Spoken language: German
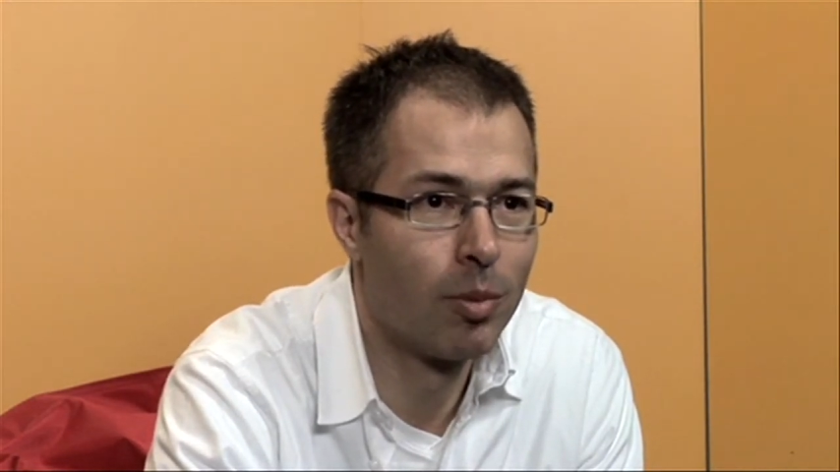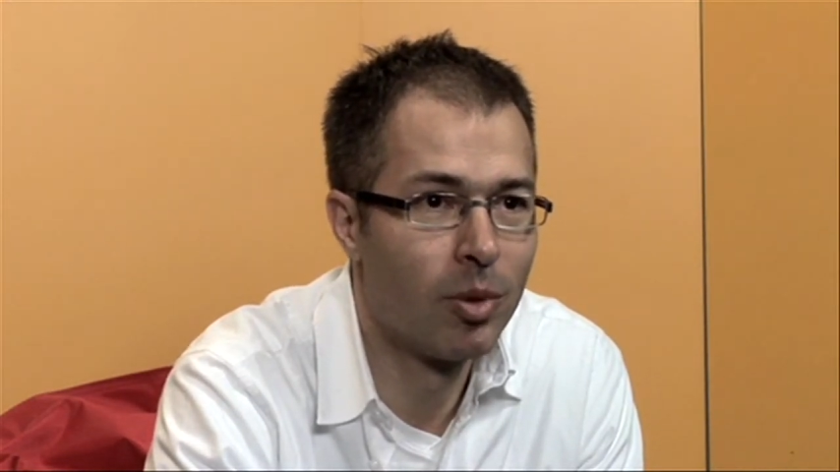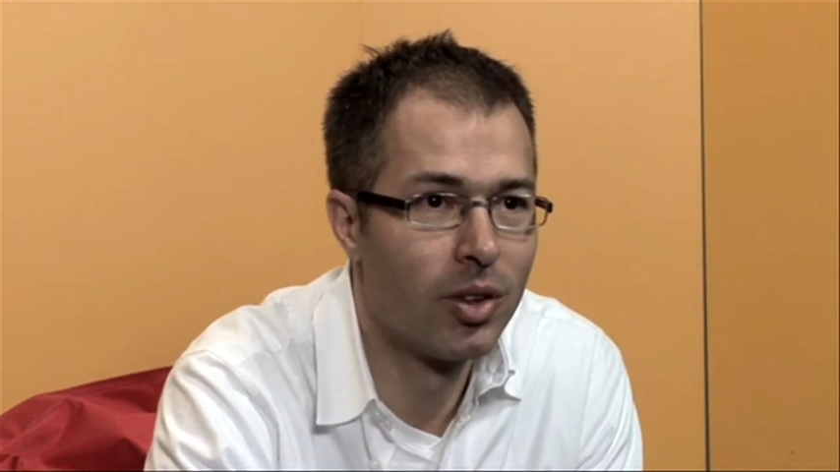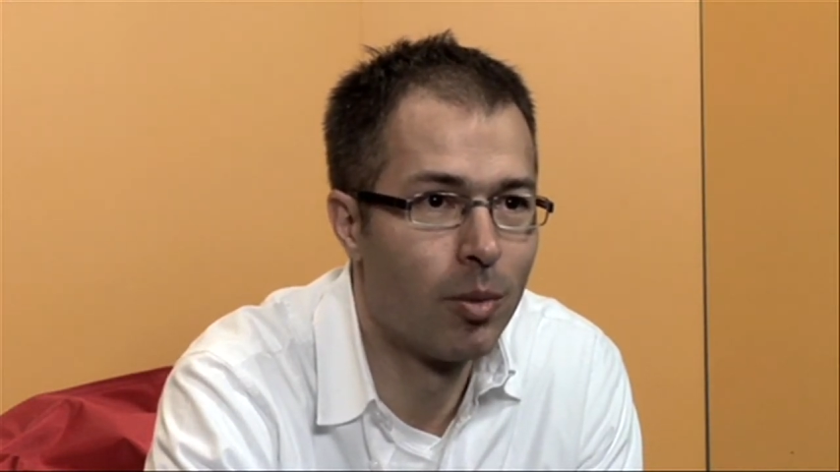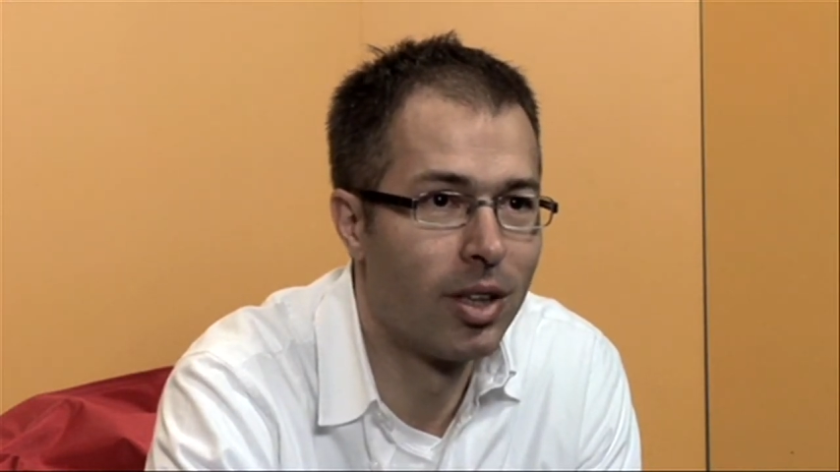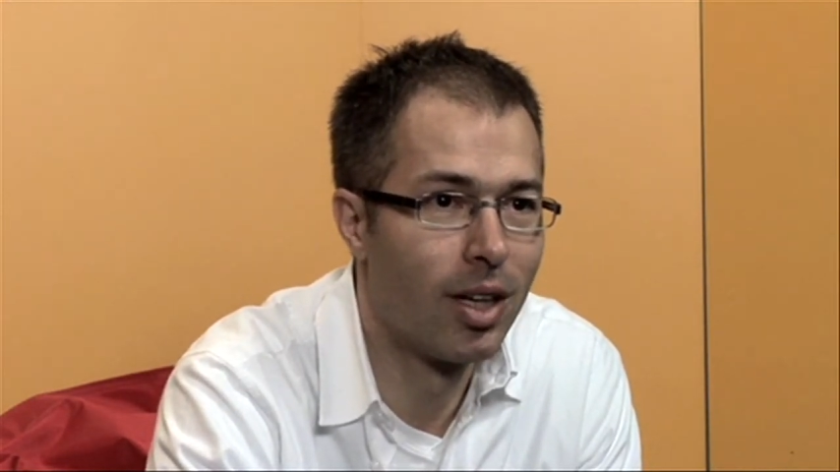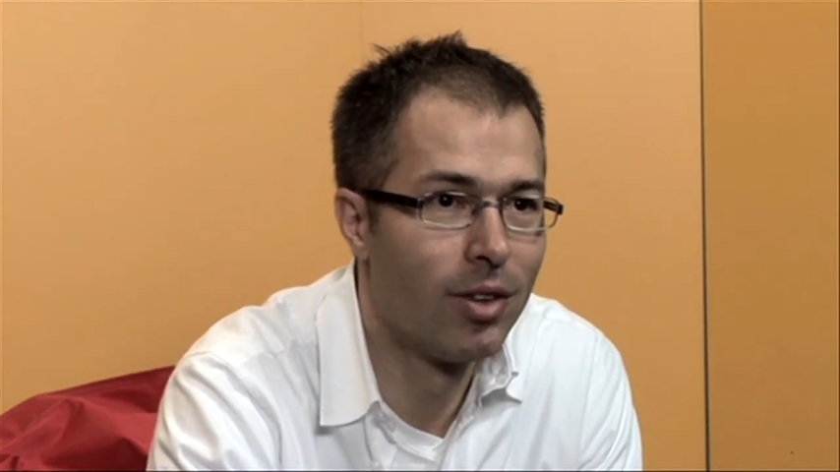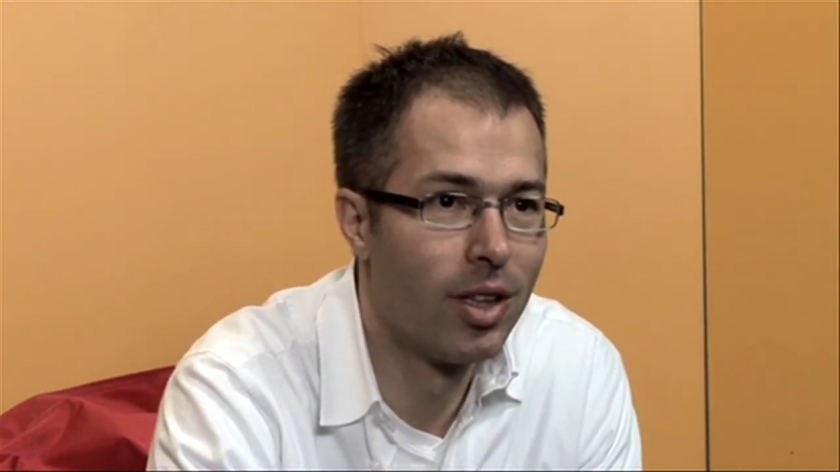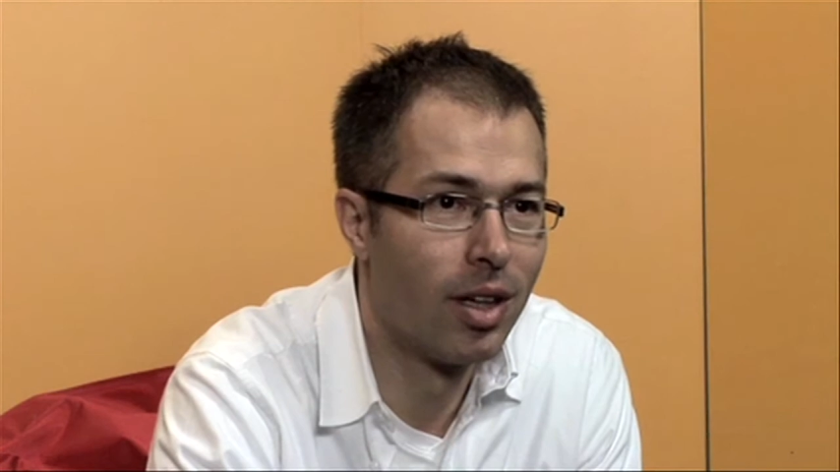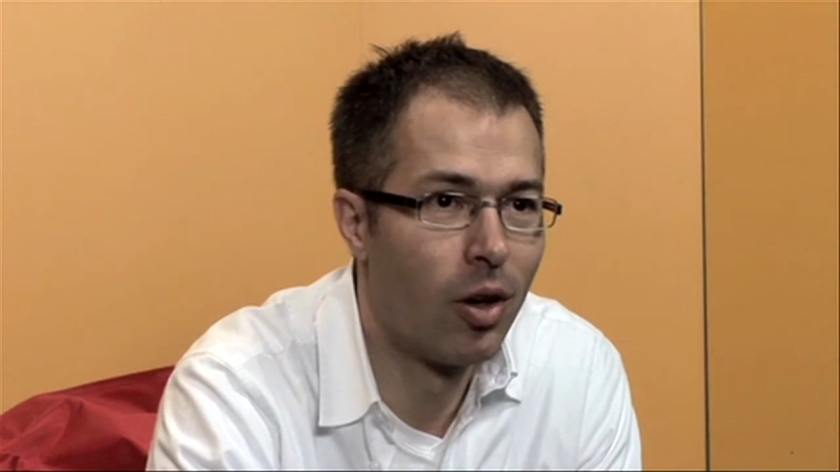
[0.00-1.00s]
hat man sie aber da
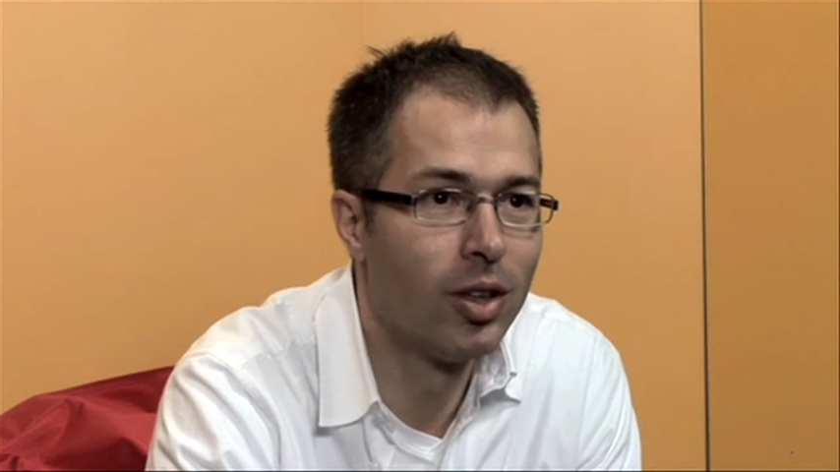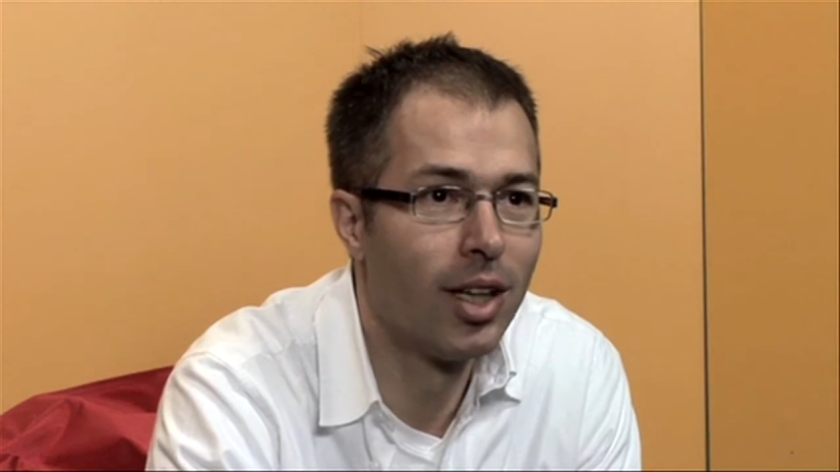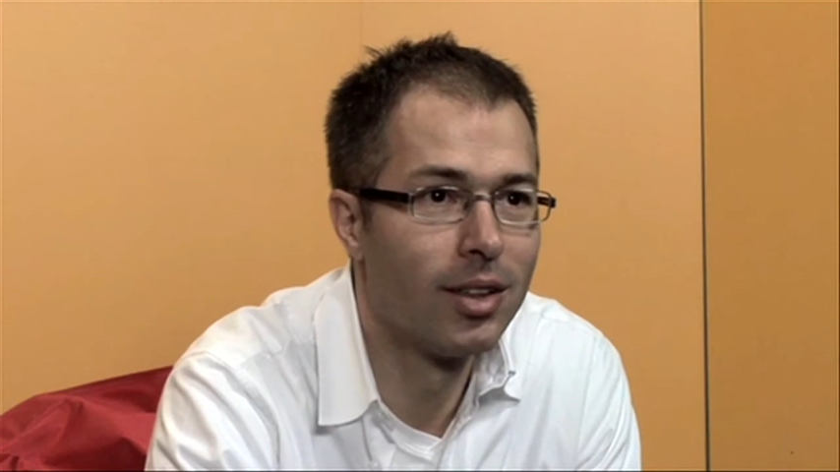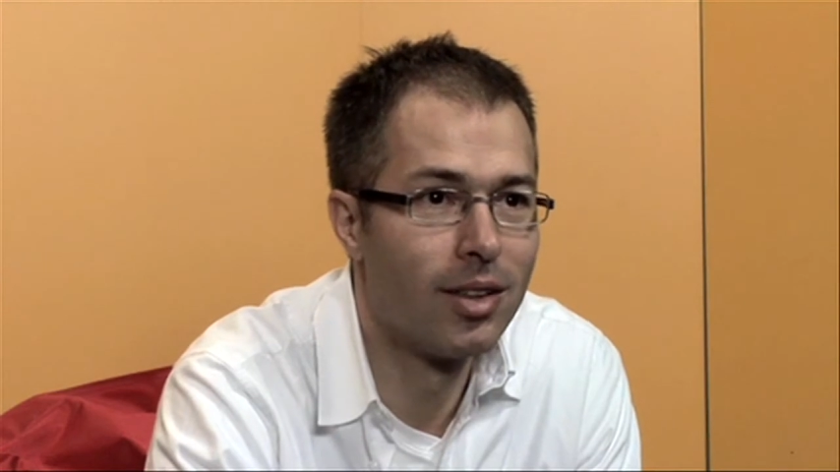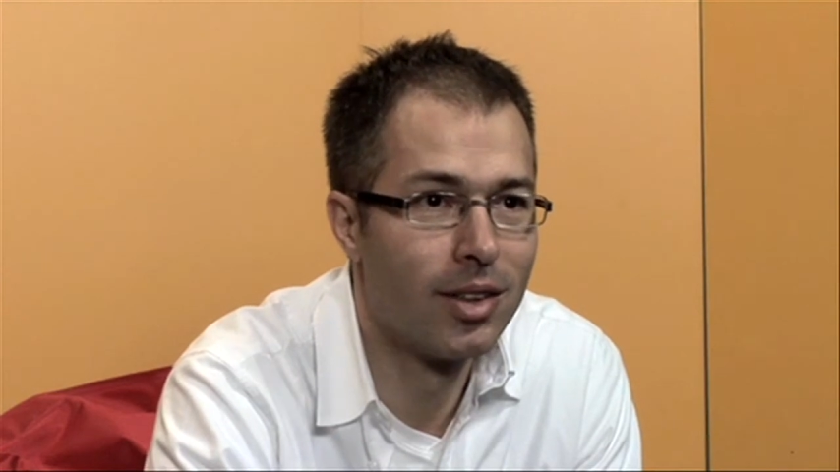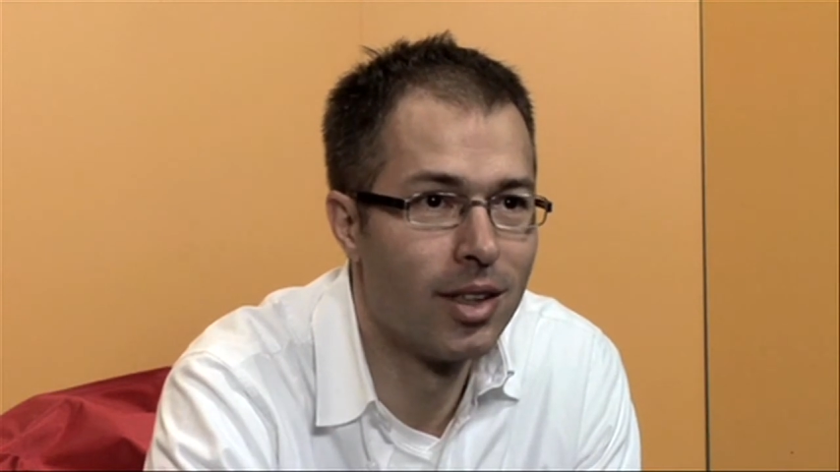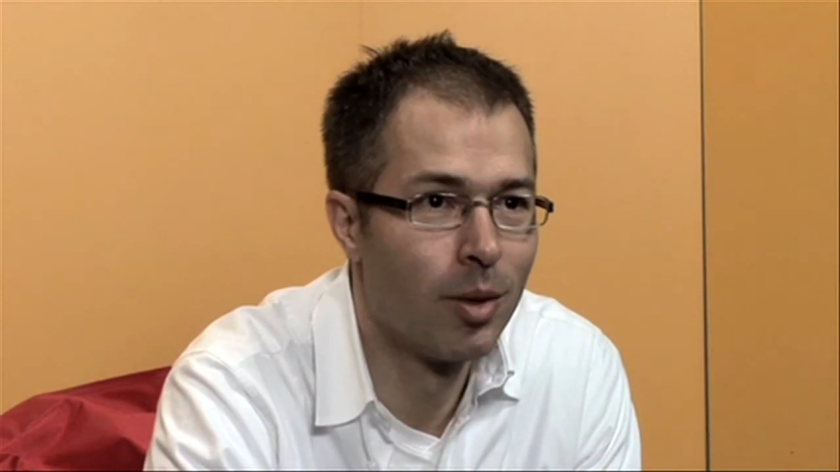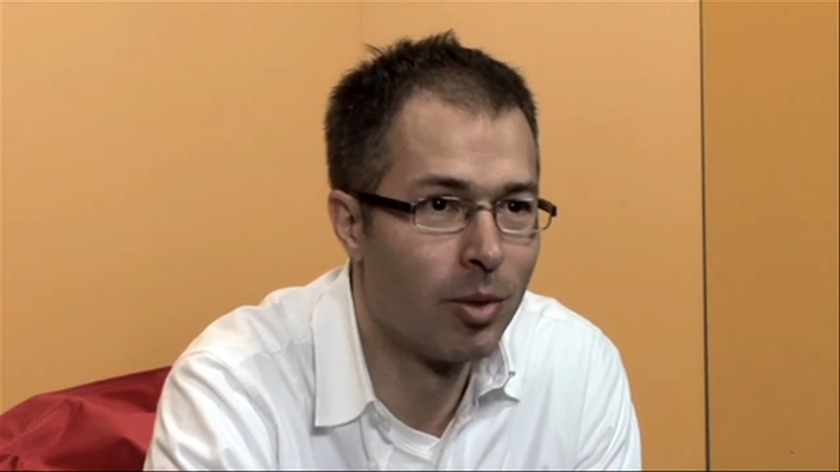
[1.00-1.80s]
wieder online gesehen,